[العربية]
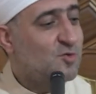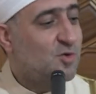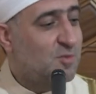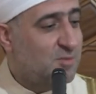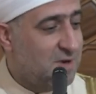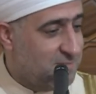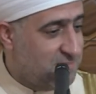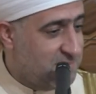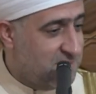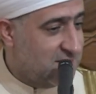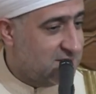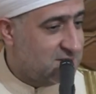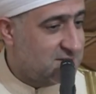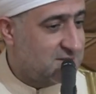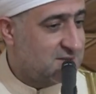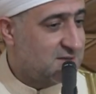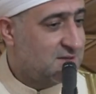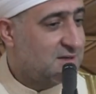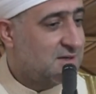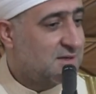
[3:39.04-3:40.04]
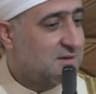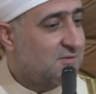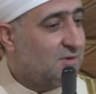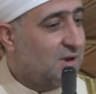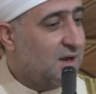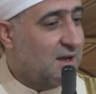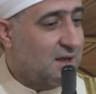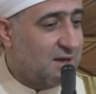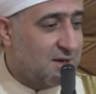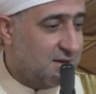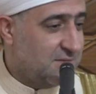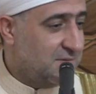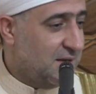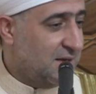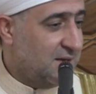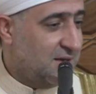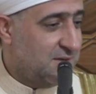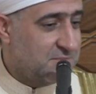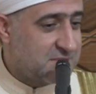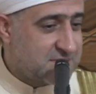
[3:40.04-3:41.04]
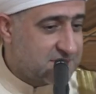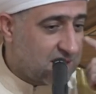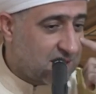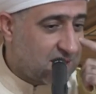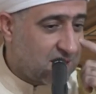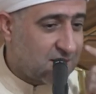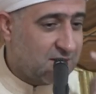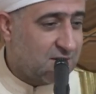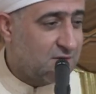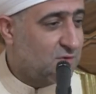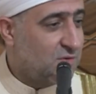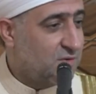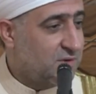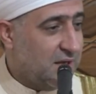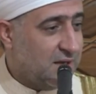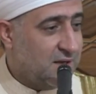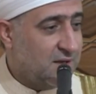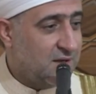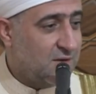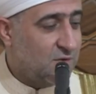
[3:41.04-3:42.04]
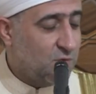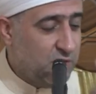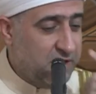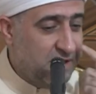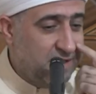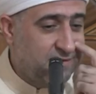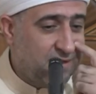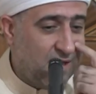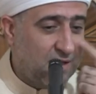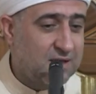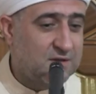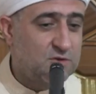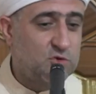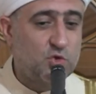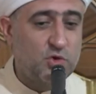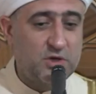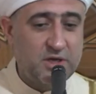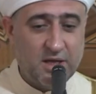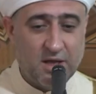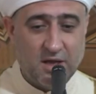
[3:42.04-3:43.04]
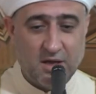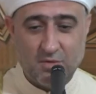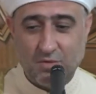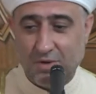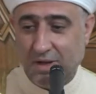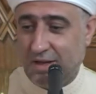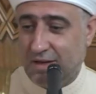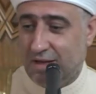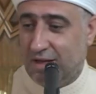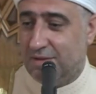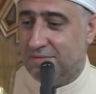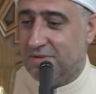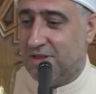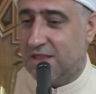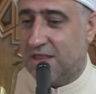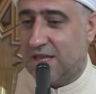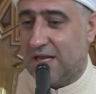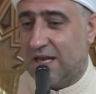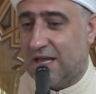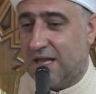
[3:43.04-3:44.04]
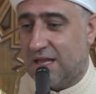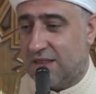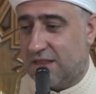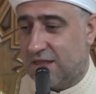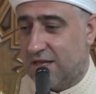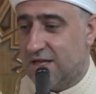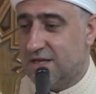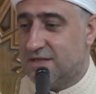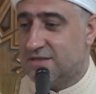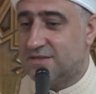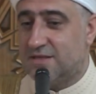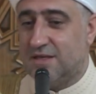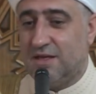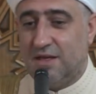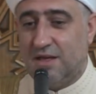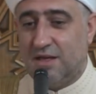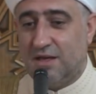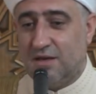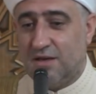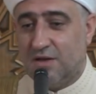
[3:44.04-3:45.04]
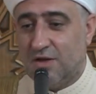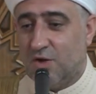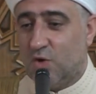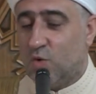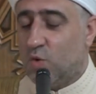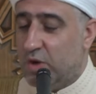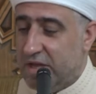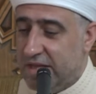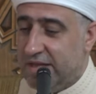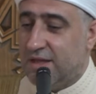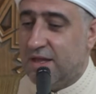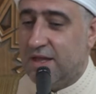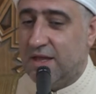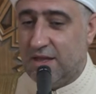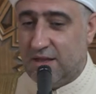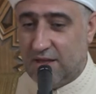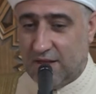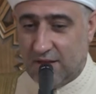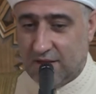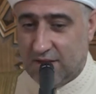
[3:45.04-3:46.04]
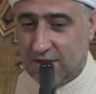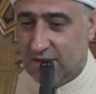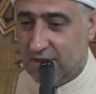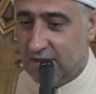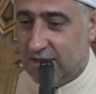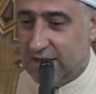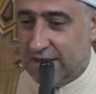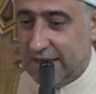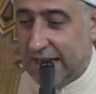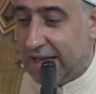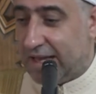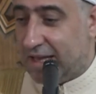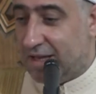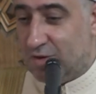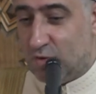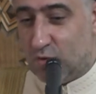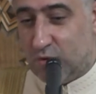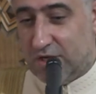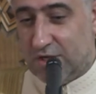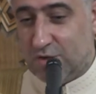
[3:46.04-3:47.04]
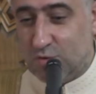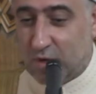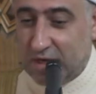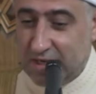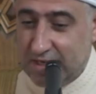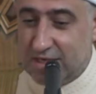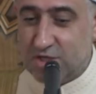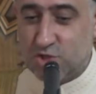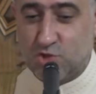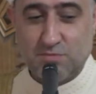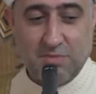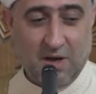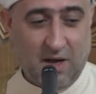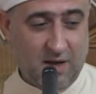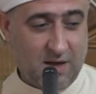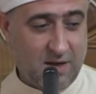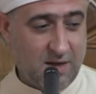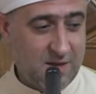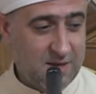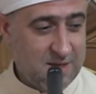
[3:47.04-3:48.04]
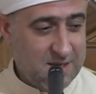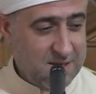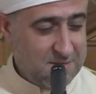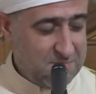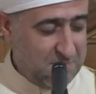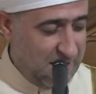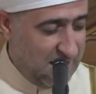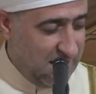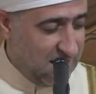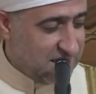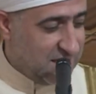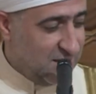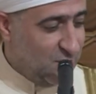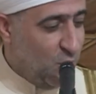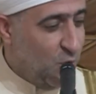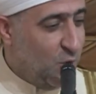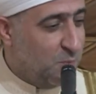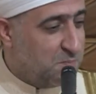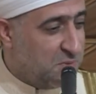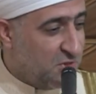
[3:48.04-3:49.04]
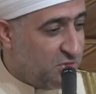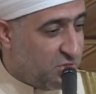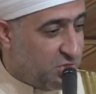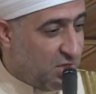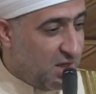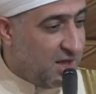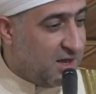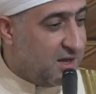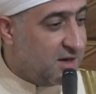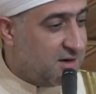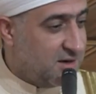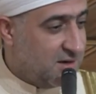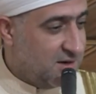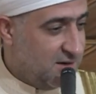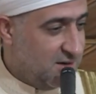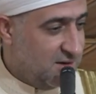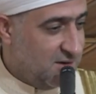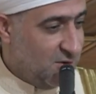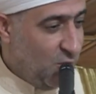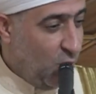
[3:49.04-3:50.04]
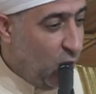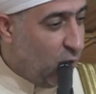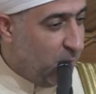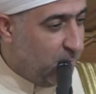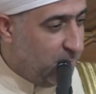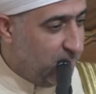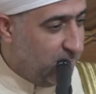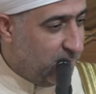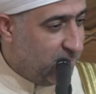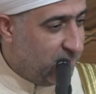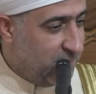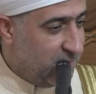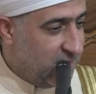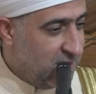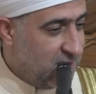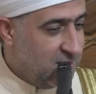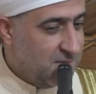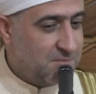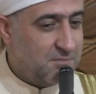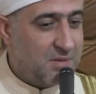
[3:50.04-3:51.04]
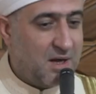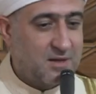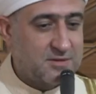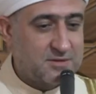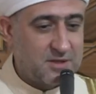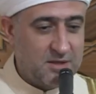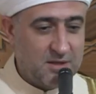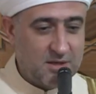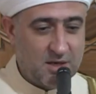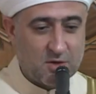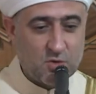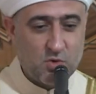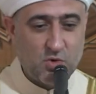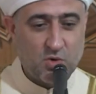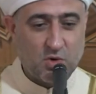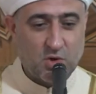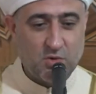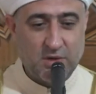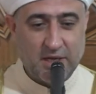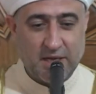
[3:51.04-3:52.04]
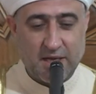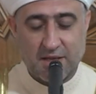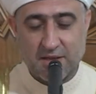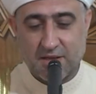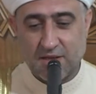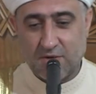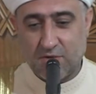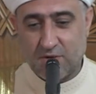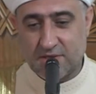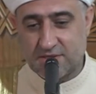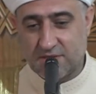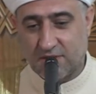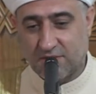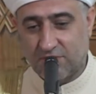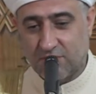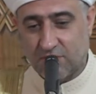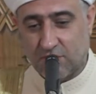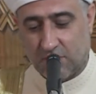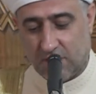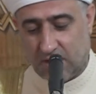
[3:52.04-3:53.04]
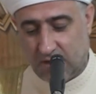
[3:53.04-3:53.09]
وملبس والله انا يعني بتذكر انه يعني وعيت على الدنيا وانا ابن ثلاث سنين وهي هي لكن نريد ان نجمع مع هذا الحب الظاهر حب باطن اقول قولي هذا واستغفر